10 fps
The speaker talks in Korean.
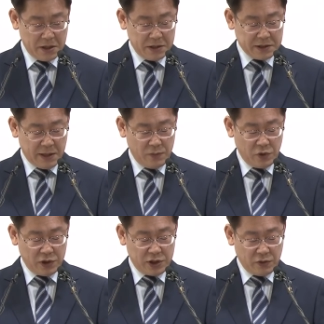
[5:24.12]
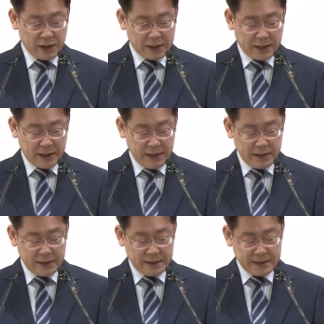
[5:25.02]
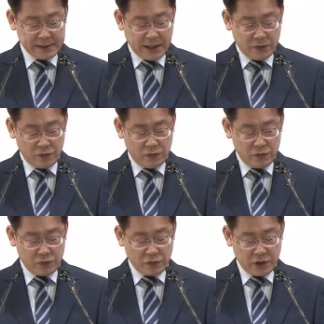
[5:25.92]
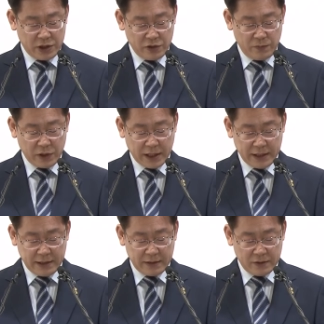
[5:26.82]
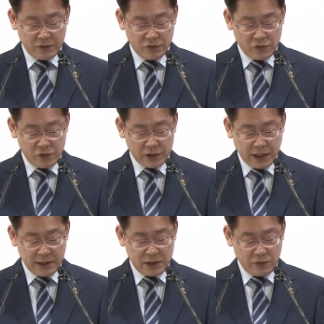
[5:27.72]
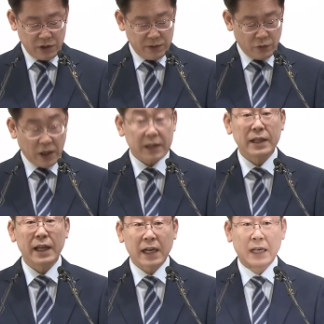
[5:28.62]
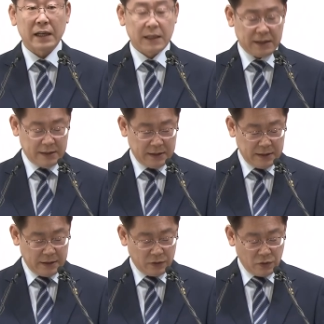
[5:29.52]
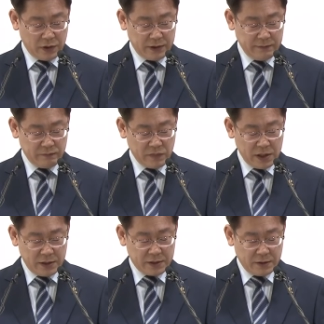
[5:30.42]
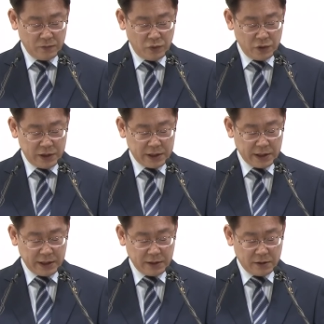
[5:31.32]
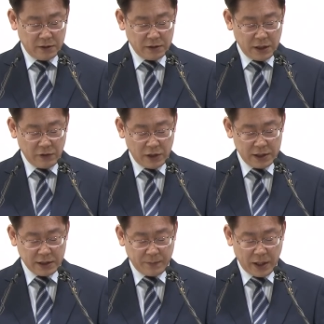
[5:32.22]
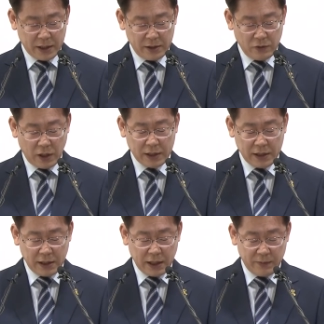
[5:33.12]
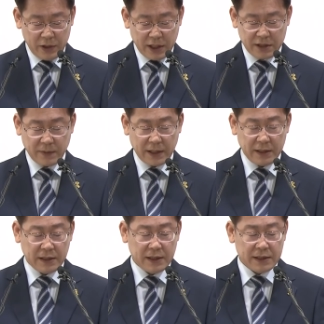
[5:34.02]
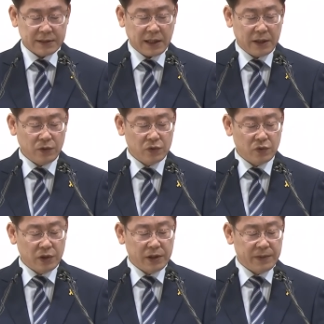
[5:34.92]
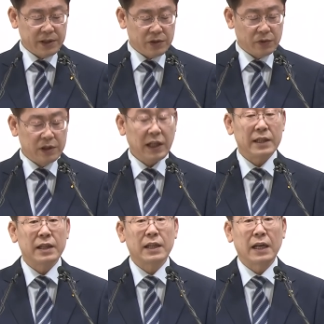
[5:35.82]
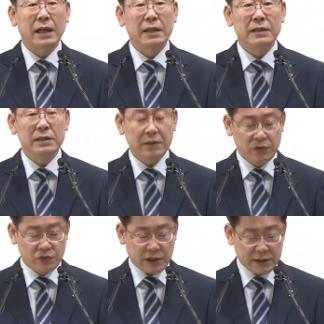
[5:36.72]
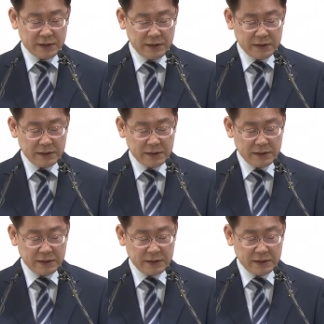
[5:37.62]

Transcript: 산모를 지원하되 산후조리 지원비가 아닌 출산지원금을 확대해라 또는 정부 시책인 건강관리사 파견 확대를 하면 되지만 산후조리비 지원은 안 된다. 이런 주장은